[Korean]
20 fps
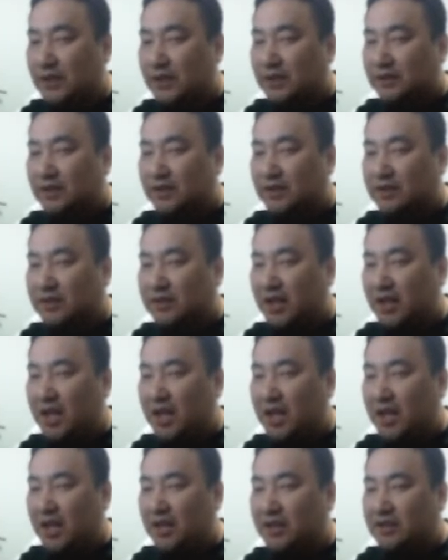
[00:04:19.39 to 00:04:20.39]
The
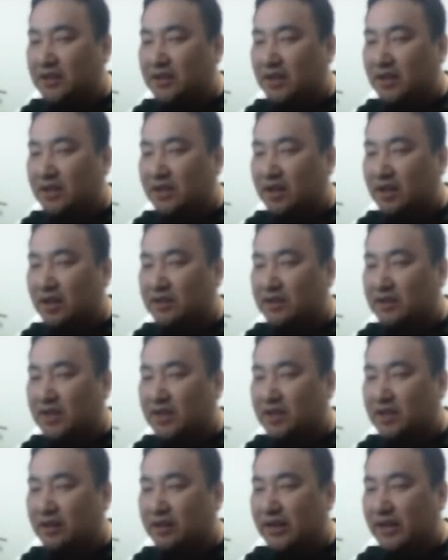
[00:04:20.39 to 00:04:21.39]
city is
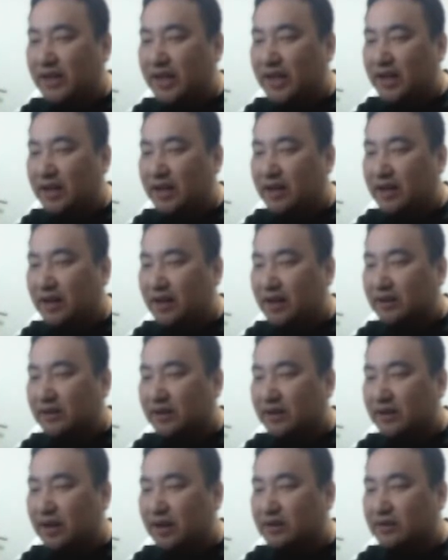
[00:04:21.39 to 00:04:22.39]
considering the
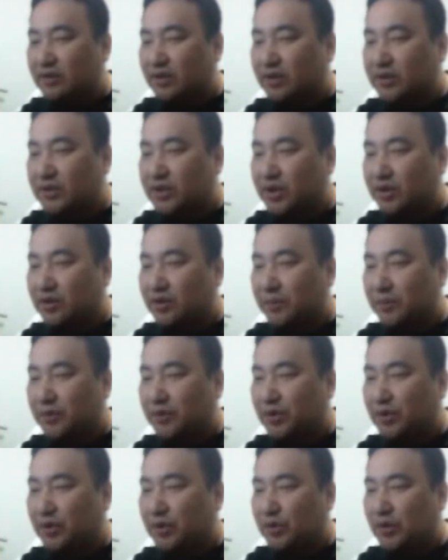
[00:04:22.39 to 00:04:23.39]
construction of
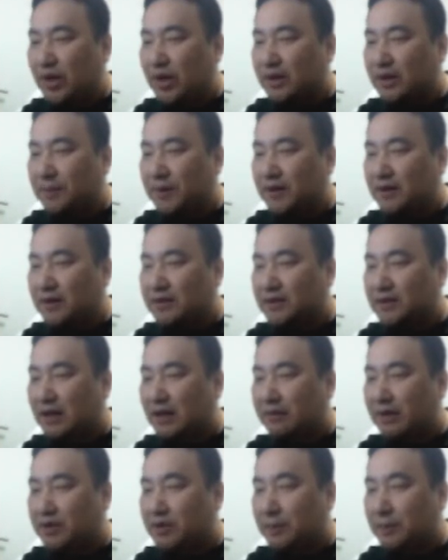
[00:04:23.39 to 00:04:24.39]
new landfills라고
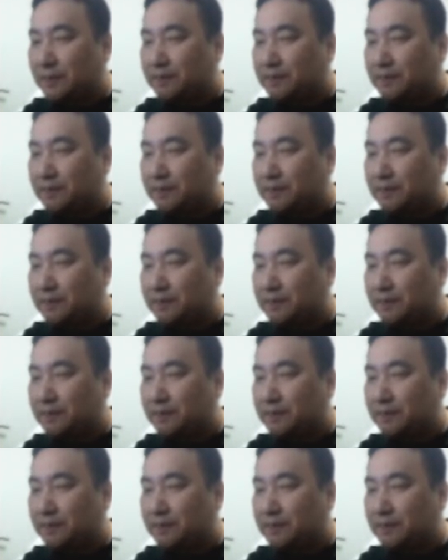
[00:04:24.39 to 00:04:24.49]
했죠.